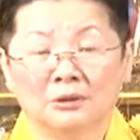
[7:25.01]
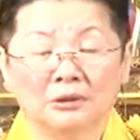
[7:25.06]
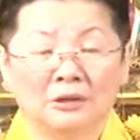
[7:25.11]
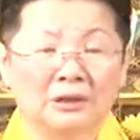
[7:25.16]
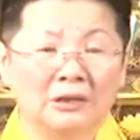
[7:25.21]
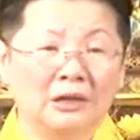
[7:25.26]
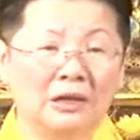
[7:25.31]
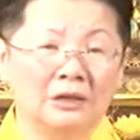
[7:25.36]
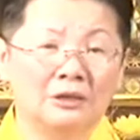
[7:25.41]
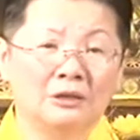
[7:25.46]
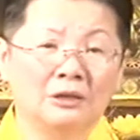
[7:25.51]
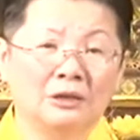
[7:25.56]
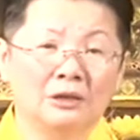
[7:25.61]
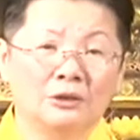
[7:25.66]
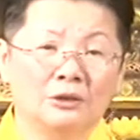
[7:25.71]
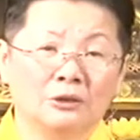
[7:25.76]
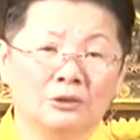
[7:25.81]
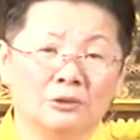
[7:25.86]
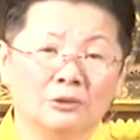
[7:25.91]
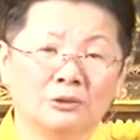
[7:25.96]
你看
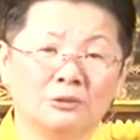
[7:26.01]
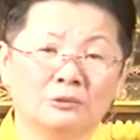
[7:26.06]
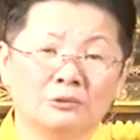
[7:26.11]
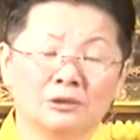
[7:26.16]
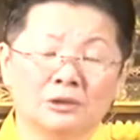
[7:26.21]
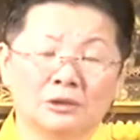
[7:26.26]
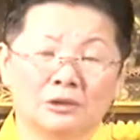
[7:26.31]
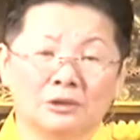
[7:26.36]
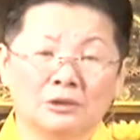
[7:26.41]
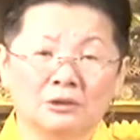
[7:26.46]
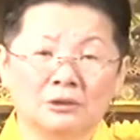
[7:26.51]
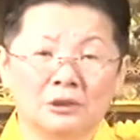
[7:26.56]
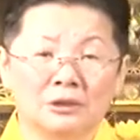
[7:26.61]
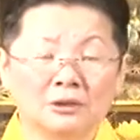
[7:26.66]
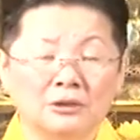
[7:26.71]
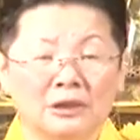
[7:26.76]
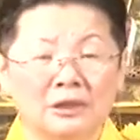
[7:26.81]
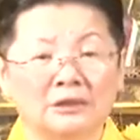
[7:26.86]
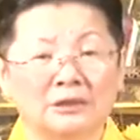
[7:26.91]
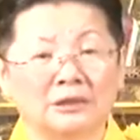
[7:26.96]
游泳池在